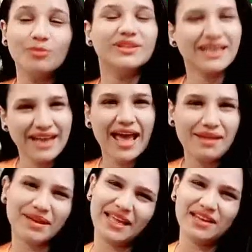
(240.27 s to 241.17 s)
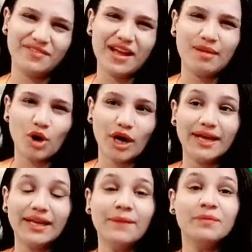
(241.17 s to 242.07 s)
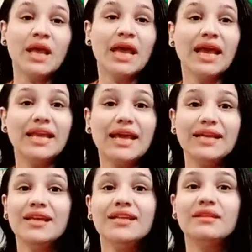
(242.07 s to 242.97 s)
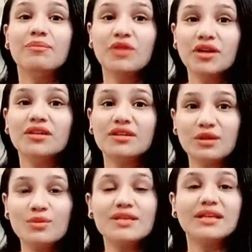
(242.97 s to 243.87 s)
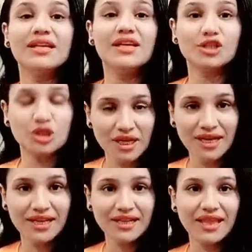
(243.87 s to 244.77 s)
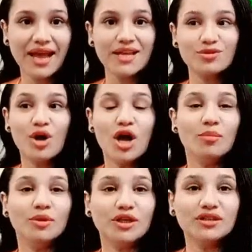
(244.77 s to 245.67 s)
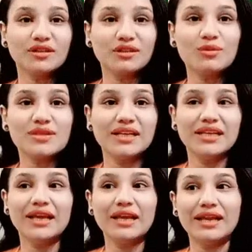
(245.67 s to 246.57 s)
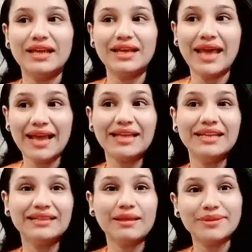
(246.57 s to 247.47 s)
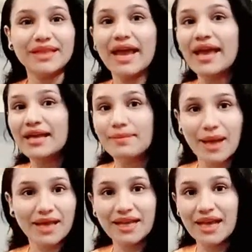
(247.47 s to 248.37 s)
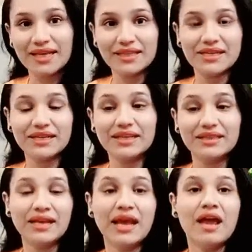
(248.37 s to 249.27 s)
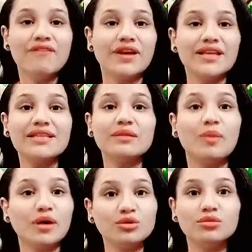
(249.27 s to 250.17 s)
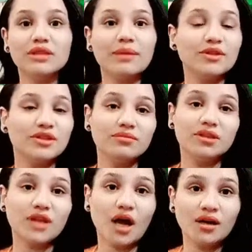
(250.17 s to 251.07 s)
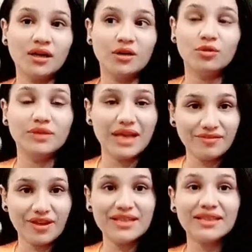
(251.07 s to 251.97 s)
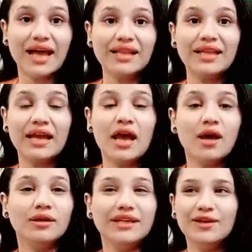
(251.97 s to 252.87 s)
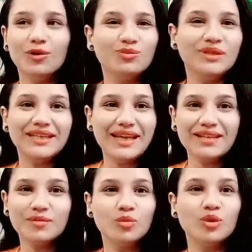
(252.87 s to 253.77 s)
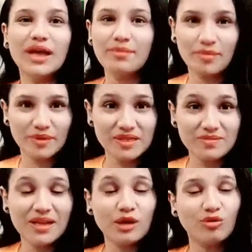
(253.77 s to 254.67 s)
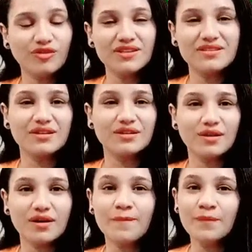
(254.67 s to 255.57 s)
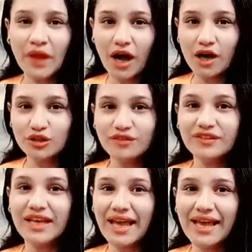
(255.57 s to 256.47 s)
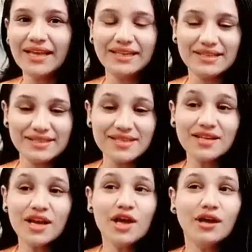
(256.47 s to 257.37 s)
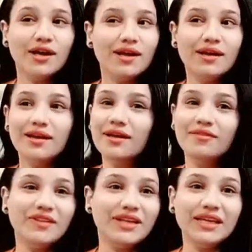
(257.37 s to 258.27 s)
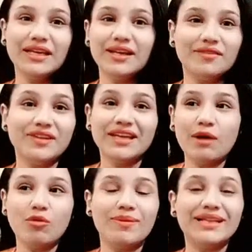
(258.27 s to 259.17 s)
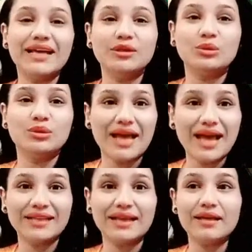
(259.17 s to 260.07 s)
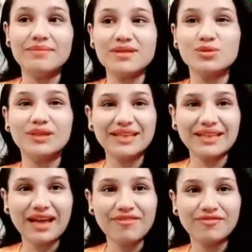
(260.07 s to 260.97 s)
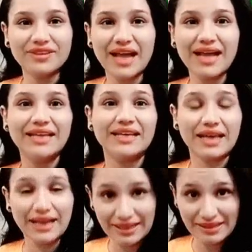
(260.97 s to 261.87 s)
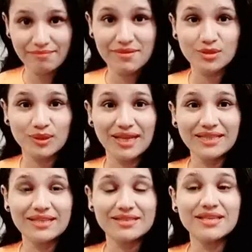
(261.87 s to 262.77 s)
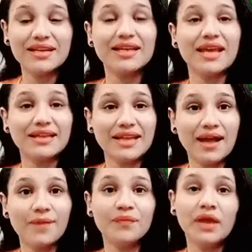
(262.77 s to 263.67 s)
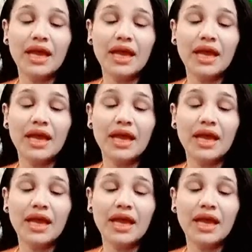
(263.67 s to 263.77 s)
او بتحرق قلبك يعني في حاجه معينه الى ان انت بتقدر توصل للشيء اللي انت عايزه بتقدر توصل للحاجه اللي انت بتحارب عليها جدا جدا فاذا برضو ده من ضمن تحقيق الامنيات فانت عندك آه، امنيات مجابه بالنسبه لك وفي استقرار عاطفي هايل كتير آه، في في جو بدا يكون اهدى المسؤوليات خفت عليك كان عندك مسؤوليات كتير الا انها